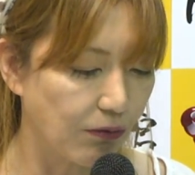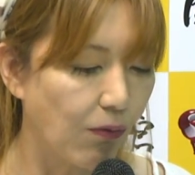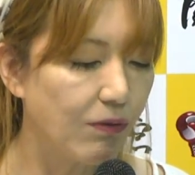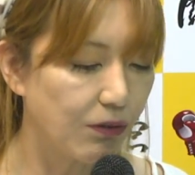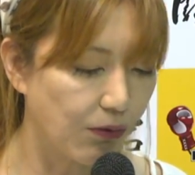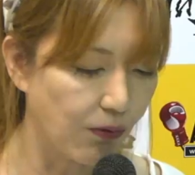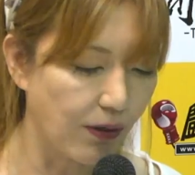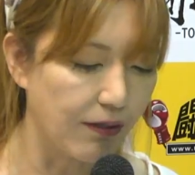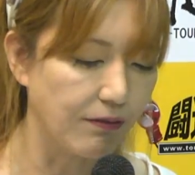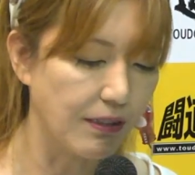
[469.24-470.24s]
の
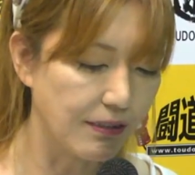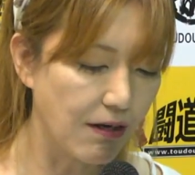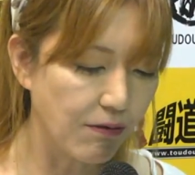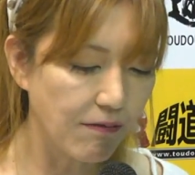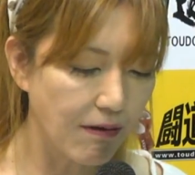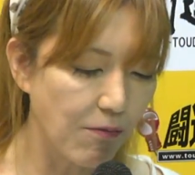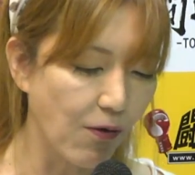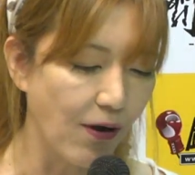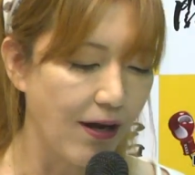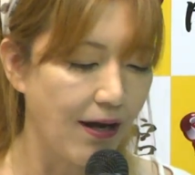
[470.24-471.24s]
トークショーがあるんですが、これは
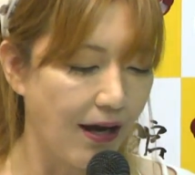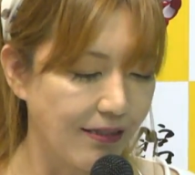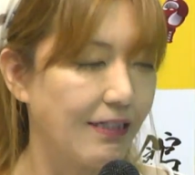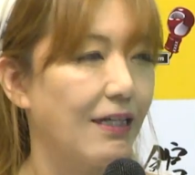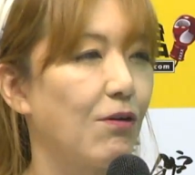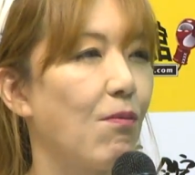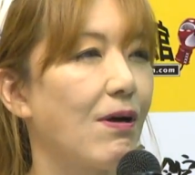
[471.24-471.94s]
もう飛鳥さんにお